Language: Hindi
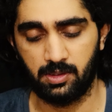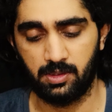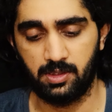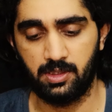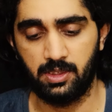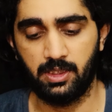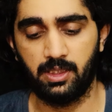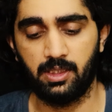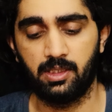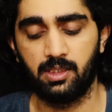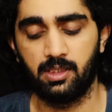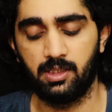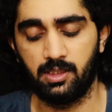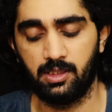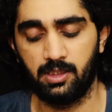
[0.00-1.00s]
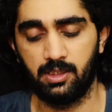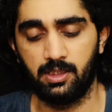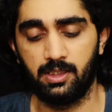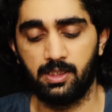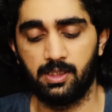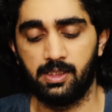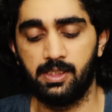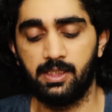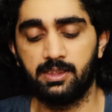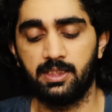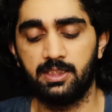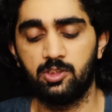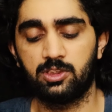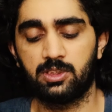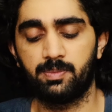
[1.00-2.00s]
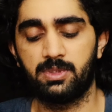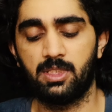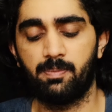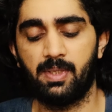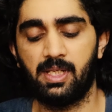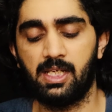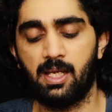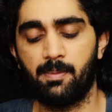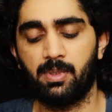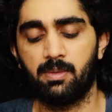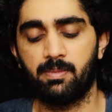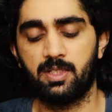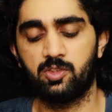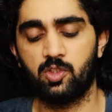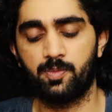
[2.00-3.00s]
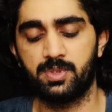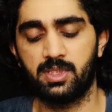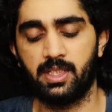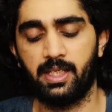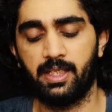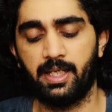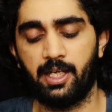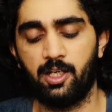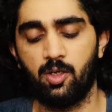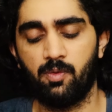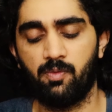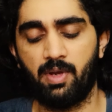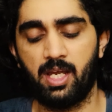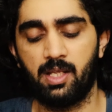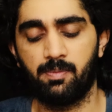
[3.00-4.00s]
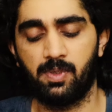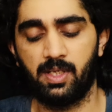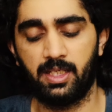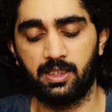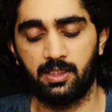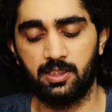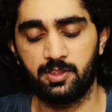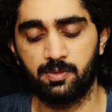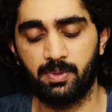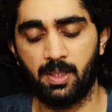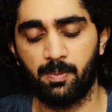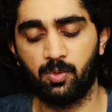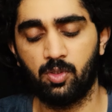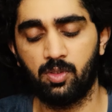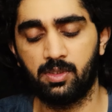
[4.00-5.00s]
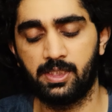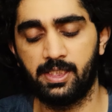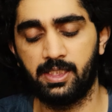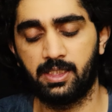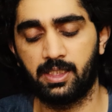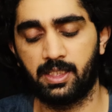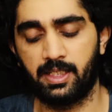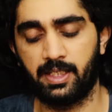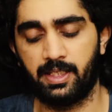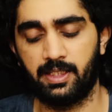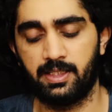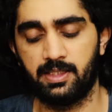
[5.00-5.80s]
ठीक है लिखते ही जो सबसे पहले आपके पास ऑप्शन आएगा एडोब फायरफ्लाई इस पर आपको क्लिक करना है